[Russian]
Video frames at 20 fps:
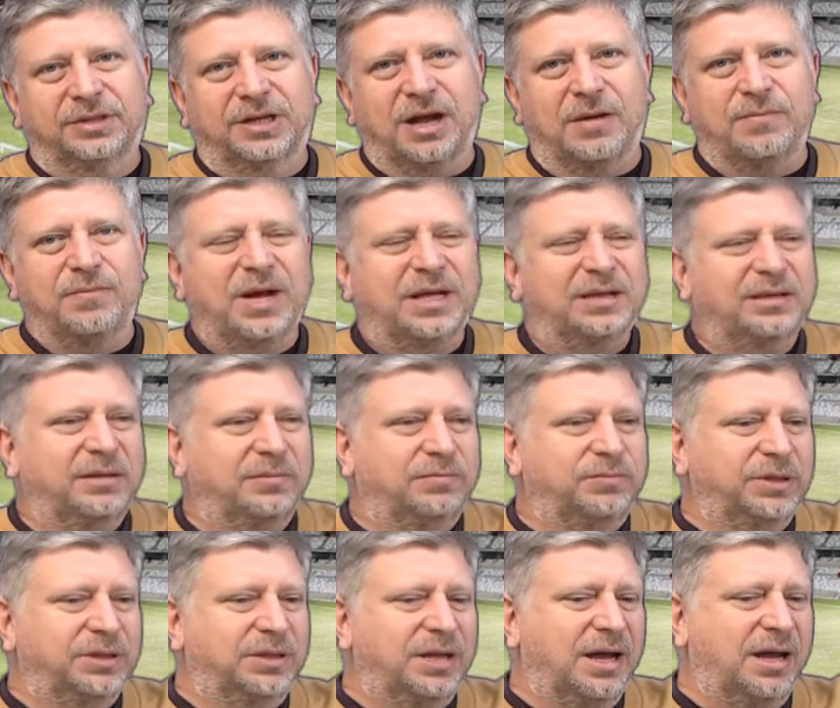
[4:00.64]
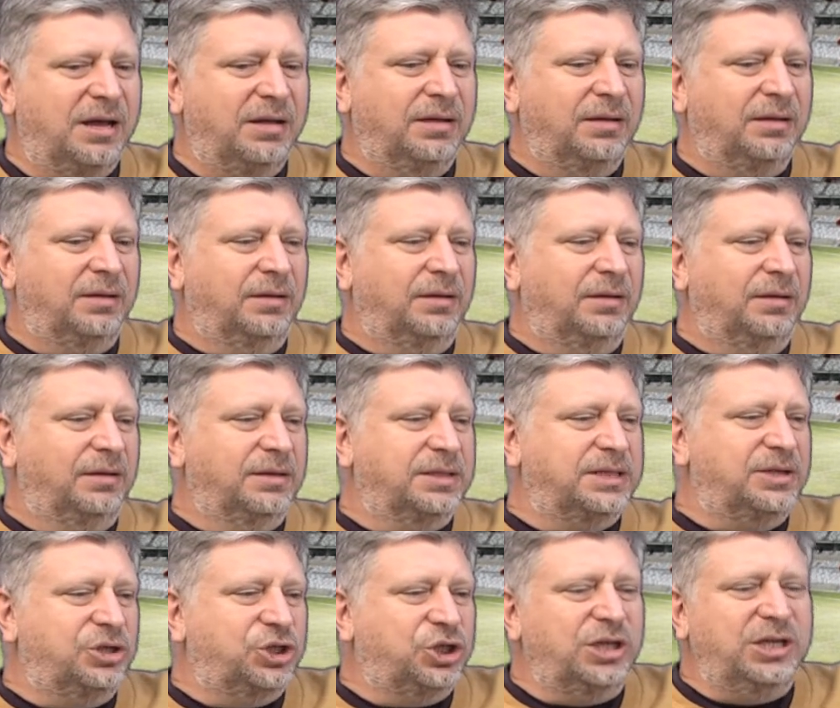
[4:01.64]
Команда была
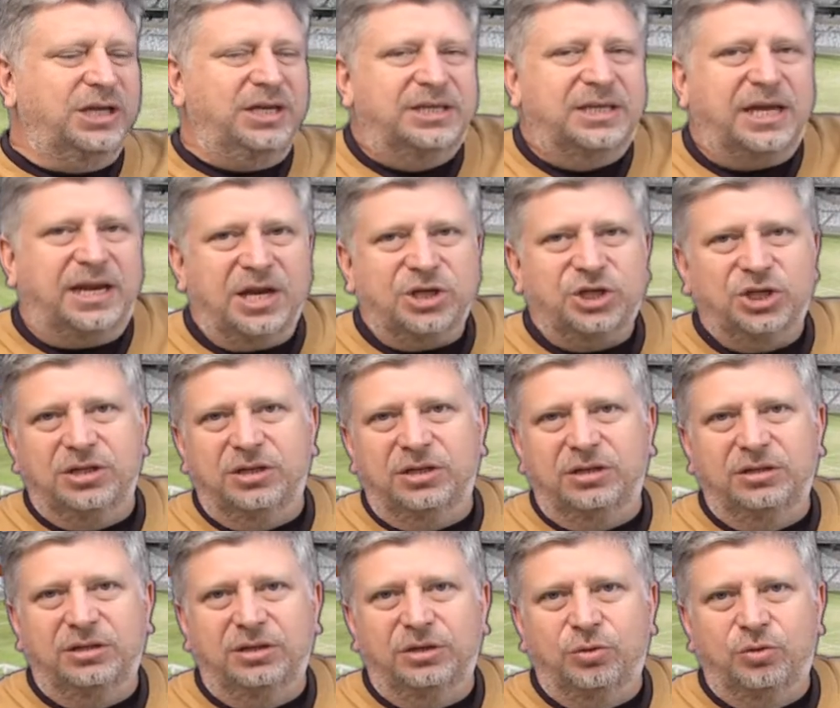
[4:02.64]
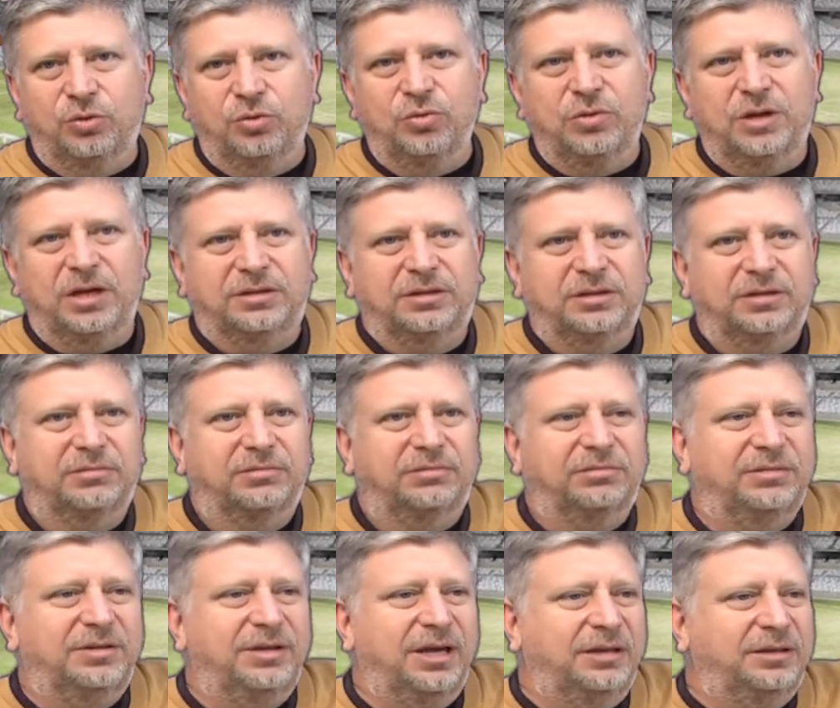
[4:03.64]
совершенно не заряженная на игру. Это,
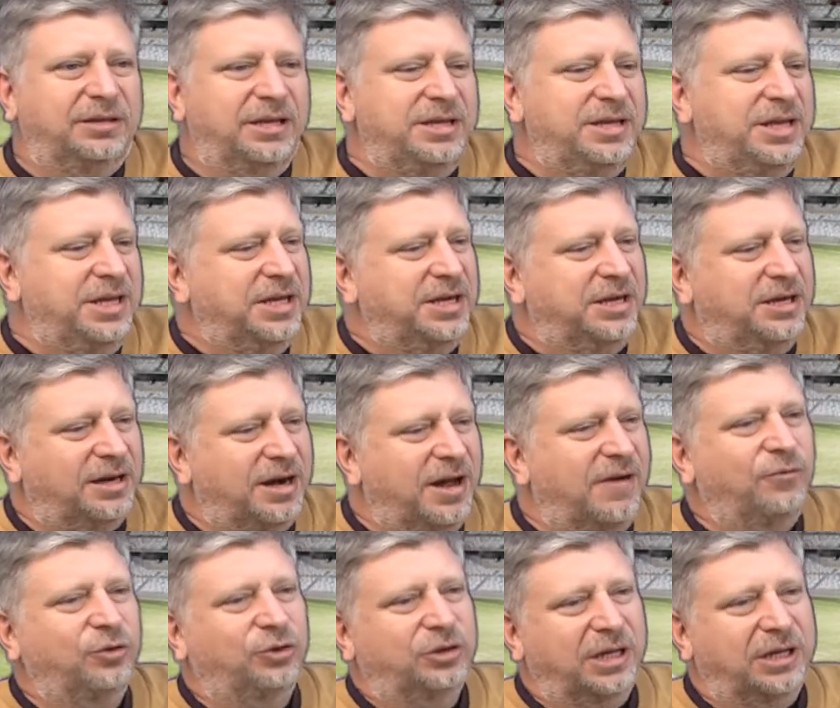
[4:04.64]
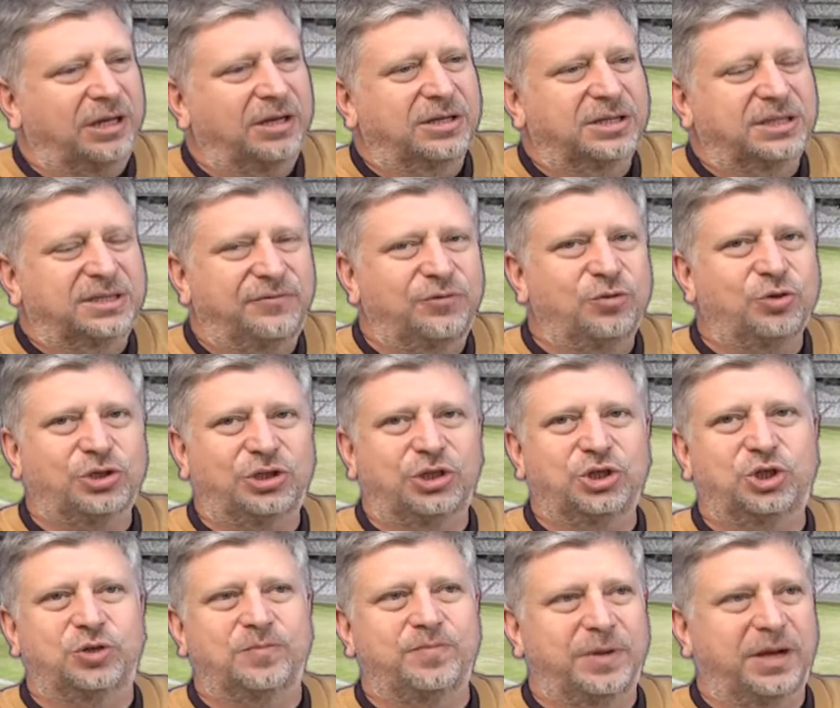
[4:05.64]
это не игра вот таких звезд на
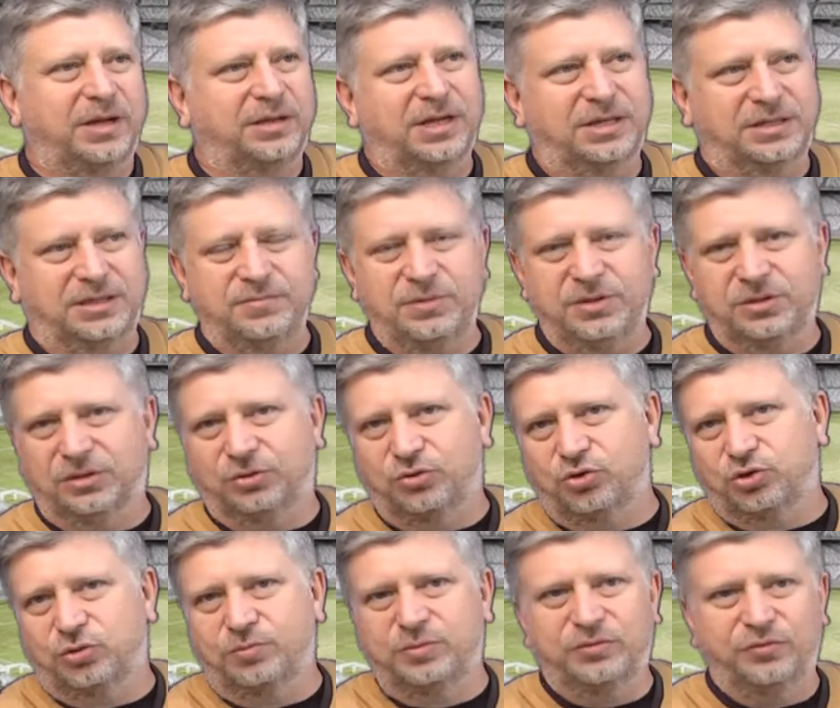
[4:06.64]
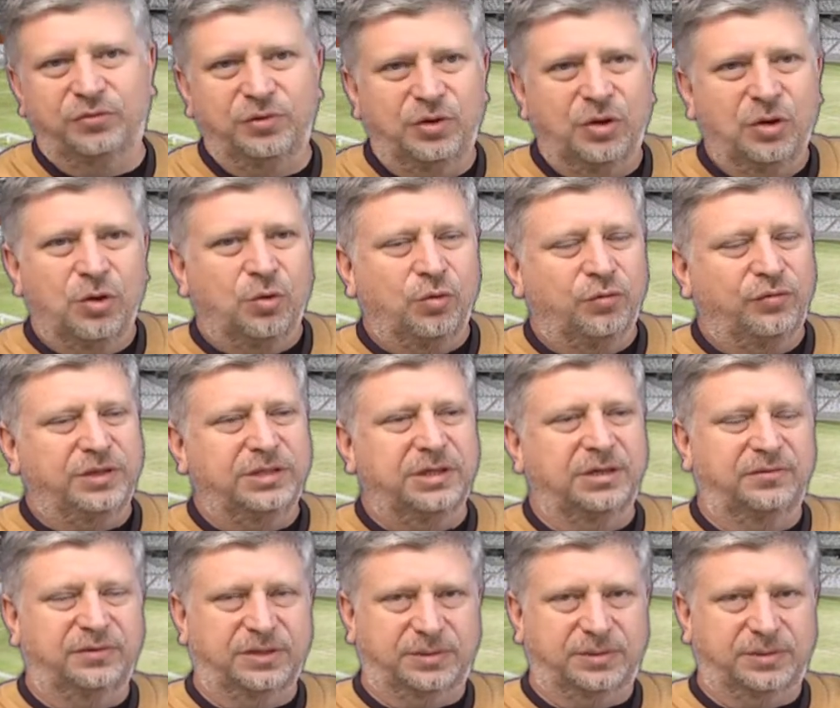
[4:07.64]
чемпионате мира, то, что мы увидели в